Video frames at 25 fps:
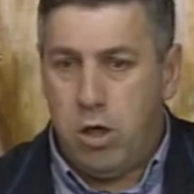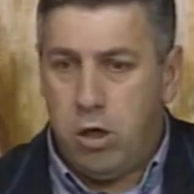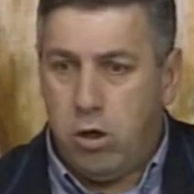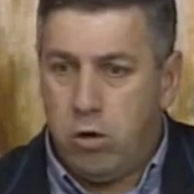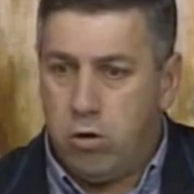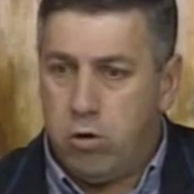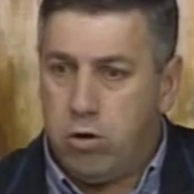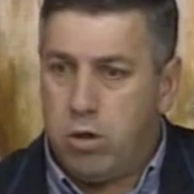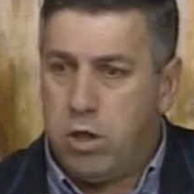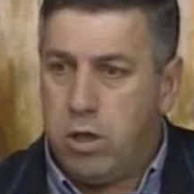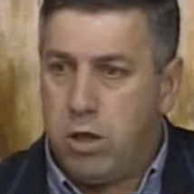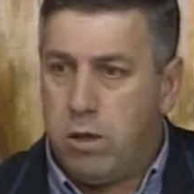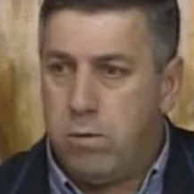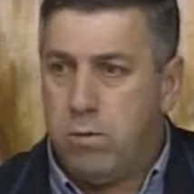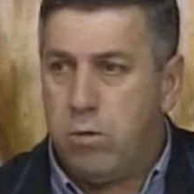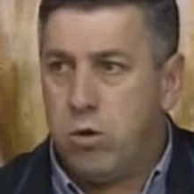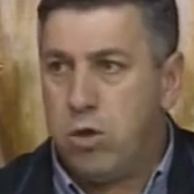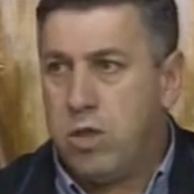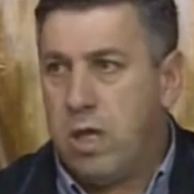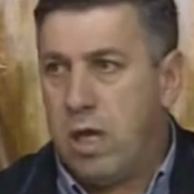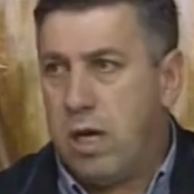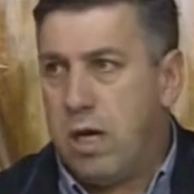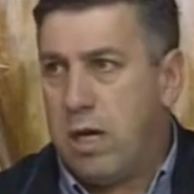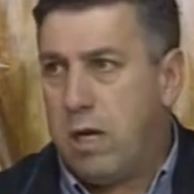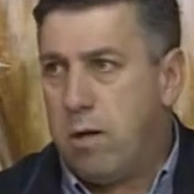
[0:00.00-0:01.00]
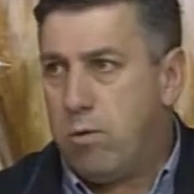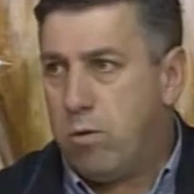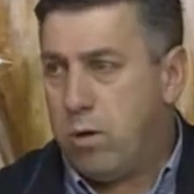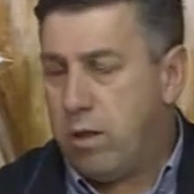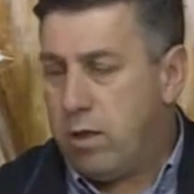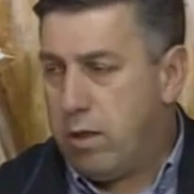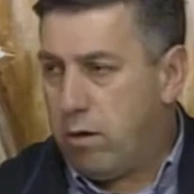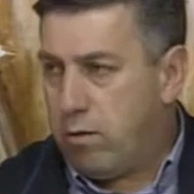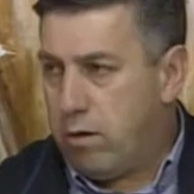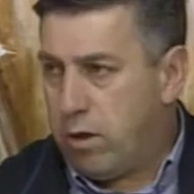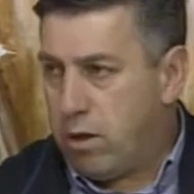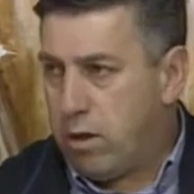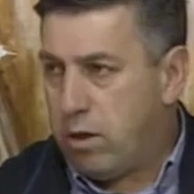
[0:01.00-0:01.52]
conseguimos darle la
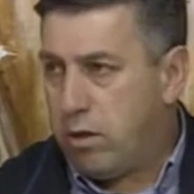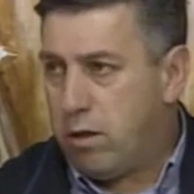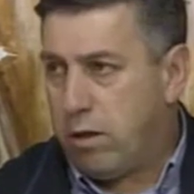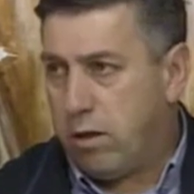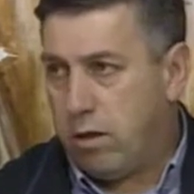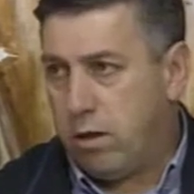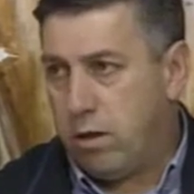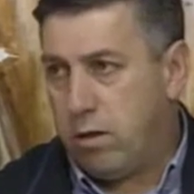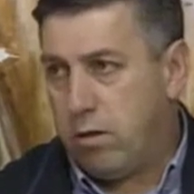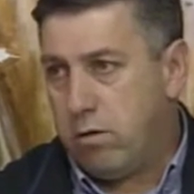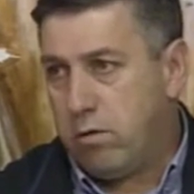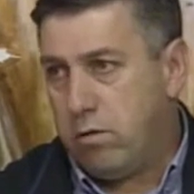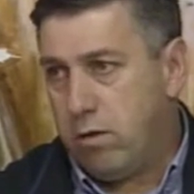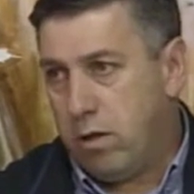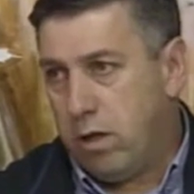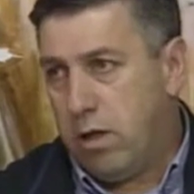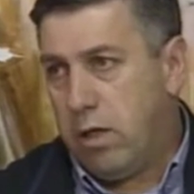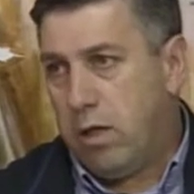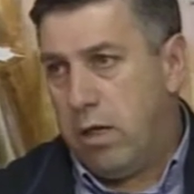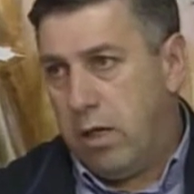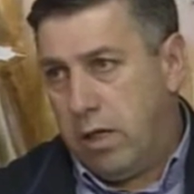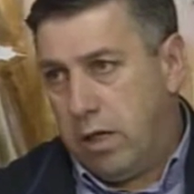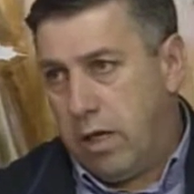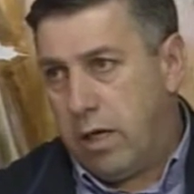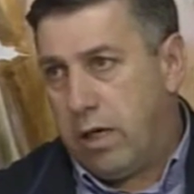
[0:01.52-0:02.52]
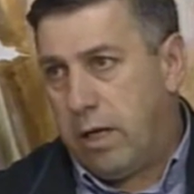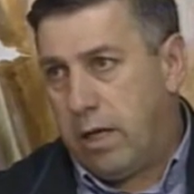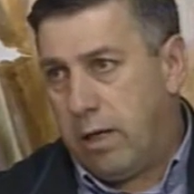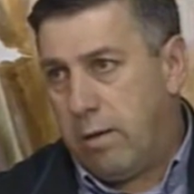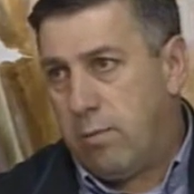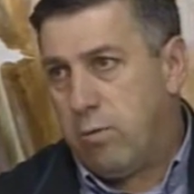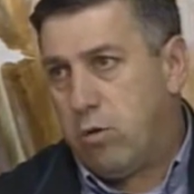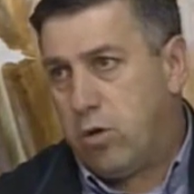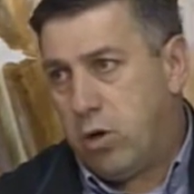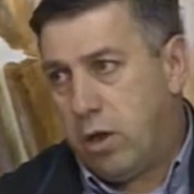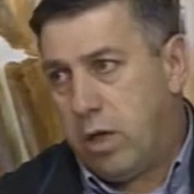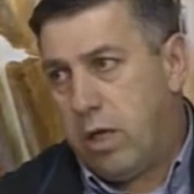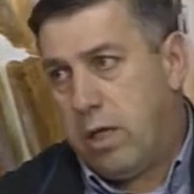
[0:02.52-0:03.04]
vuelta a una situación que
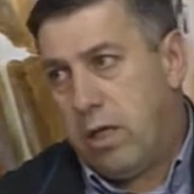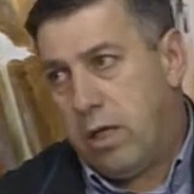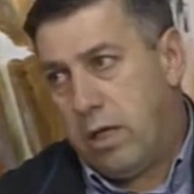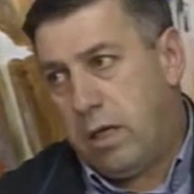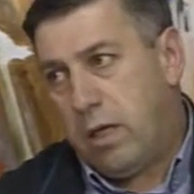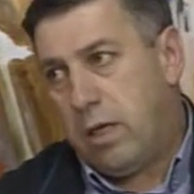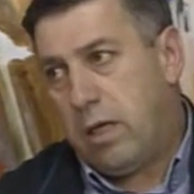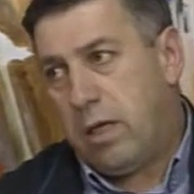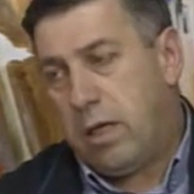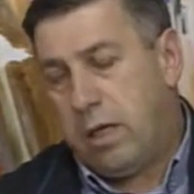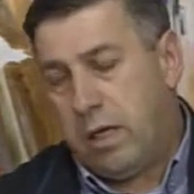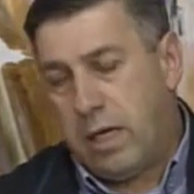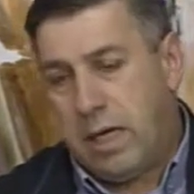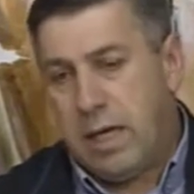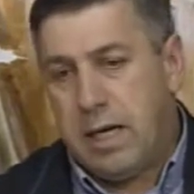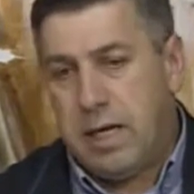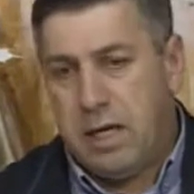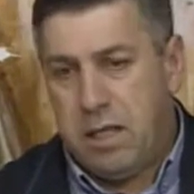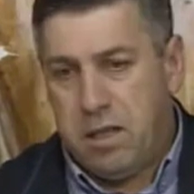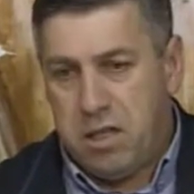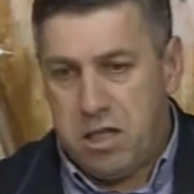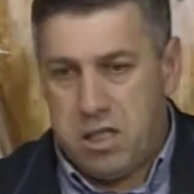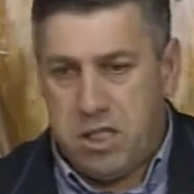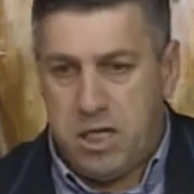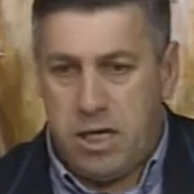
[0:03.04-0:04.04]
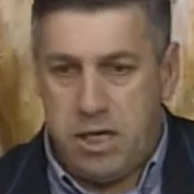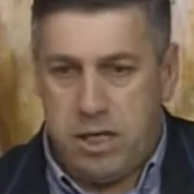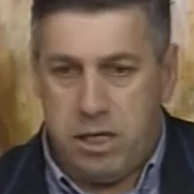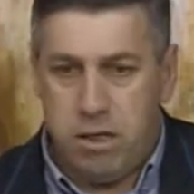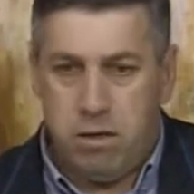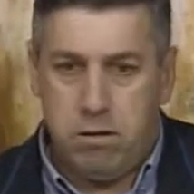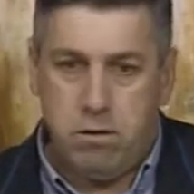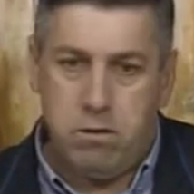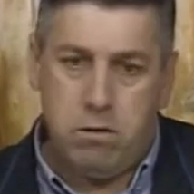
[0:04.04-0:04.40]
creemos que, era necesaria.